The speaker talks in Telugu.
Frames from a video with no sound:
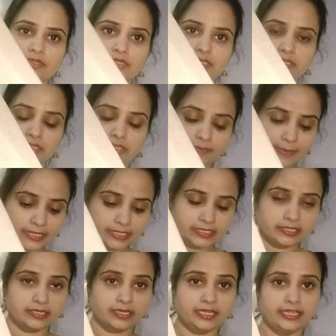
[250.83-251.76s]
వచ్చేసింది బట్
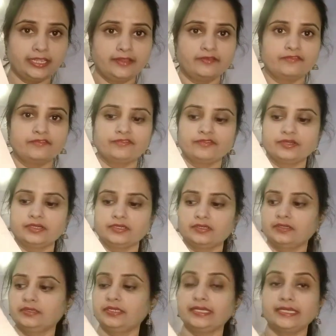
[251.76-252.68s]
ఐ హ్యావ్
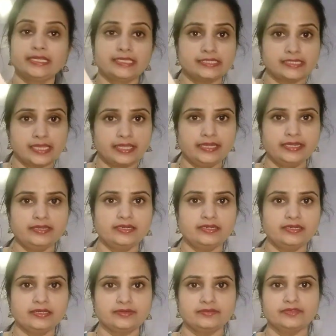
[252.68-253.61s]
డిజైన్డ్
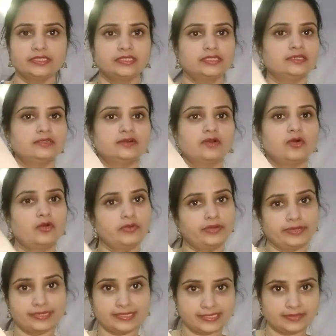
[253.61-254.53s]
ఇట్ విత్
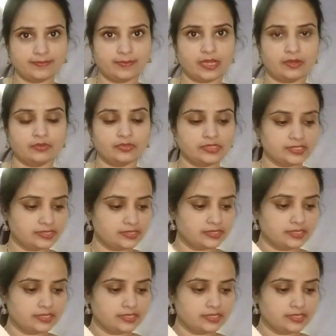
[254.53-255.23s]
కాంట్రాస్ట్ బ్లౌజ్